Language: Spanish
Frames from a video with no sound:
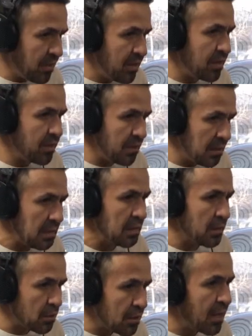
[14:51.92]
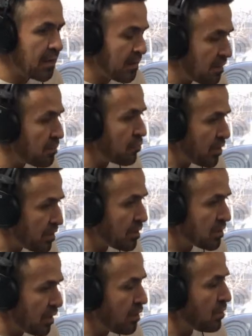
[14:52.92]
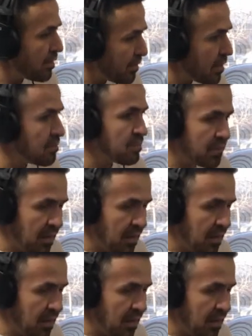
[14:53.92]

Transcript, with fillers: y está muy entretenido, la verdad,